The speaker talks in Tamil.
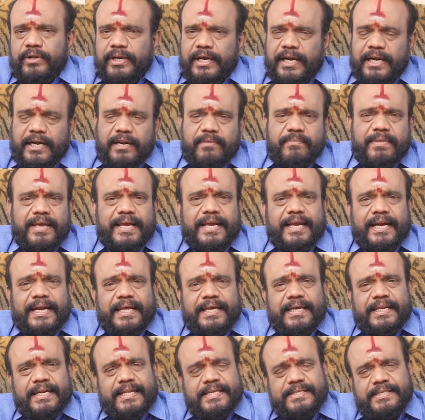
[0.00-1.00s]
ரெண்டுமே
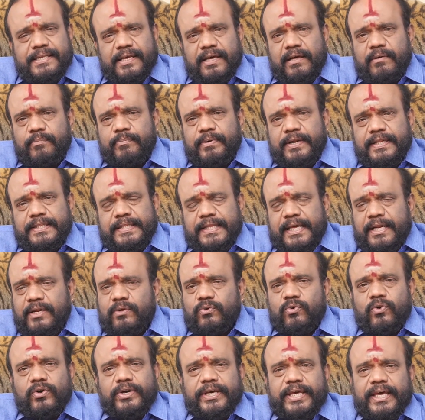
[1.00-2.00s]
கிடைக்கல சிகப்பு
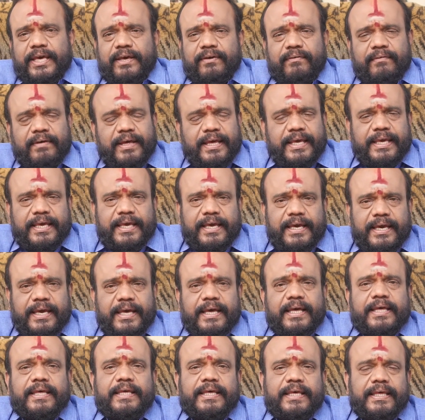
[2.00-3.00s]
இருந்தாலும் ஓகே
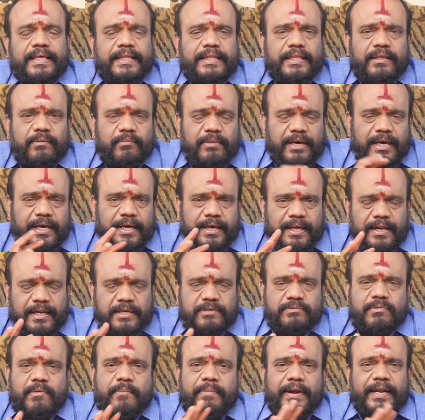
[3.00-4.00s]
வாங்கிக்கோங்க இந்த
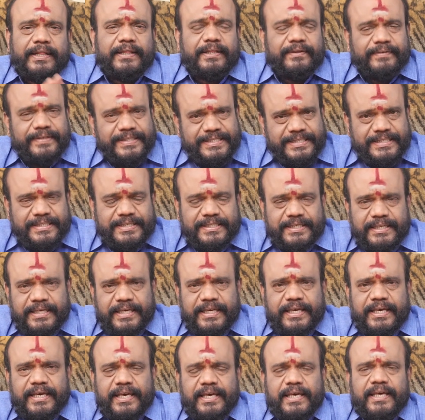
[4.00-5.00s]
மகாலட்சுமி படத்தை வச்சுட்டு
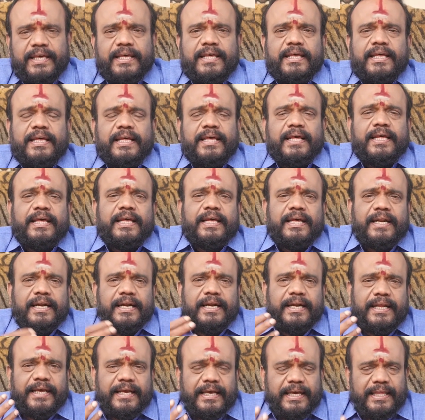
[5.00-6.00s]

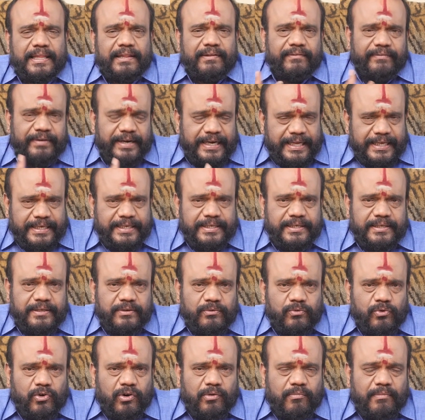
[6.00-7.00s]
நீங்கள் அந்த விளக்கு
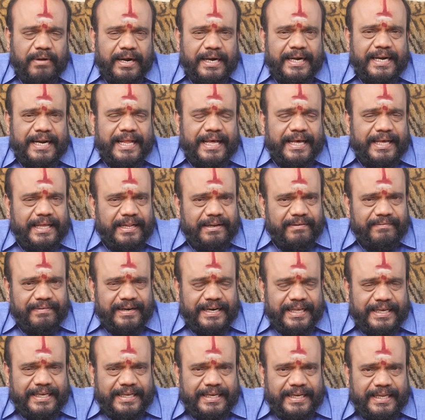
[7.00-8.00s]
ஒரு மண் அகல்
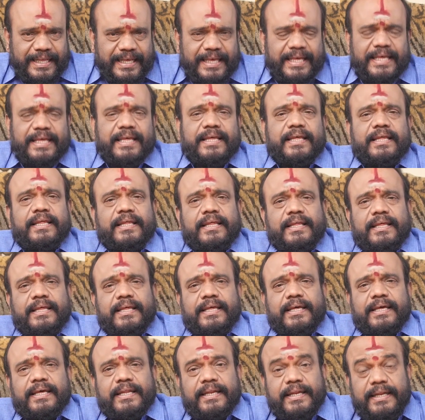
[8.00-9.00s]
விளக்கில்
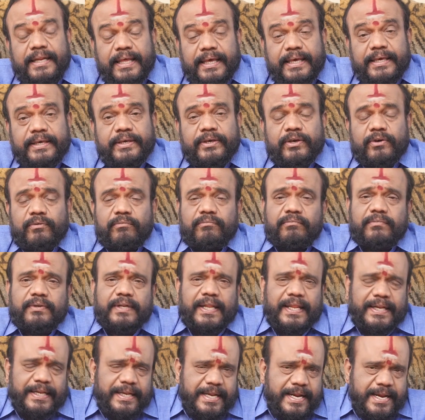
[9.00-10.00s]
நெய்யும்
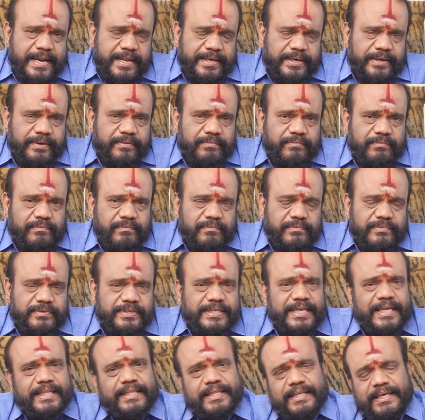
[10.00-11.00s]
நல்லெண்ணெய்யும்
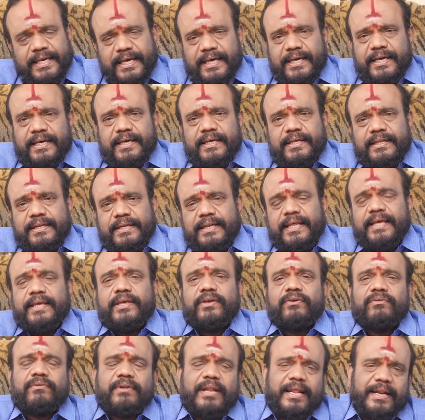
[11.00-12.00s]
சேர்த்துக்கோங்க
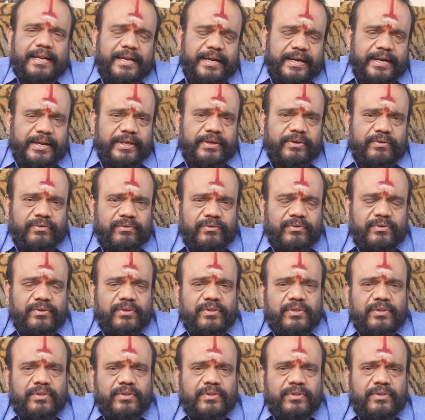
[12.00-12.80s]
நெய்யும் நல்லெண்ணெய்யும்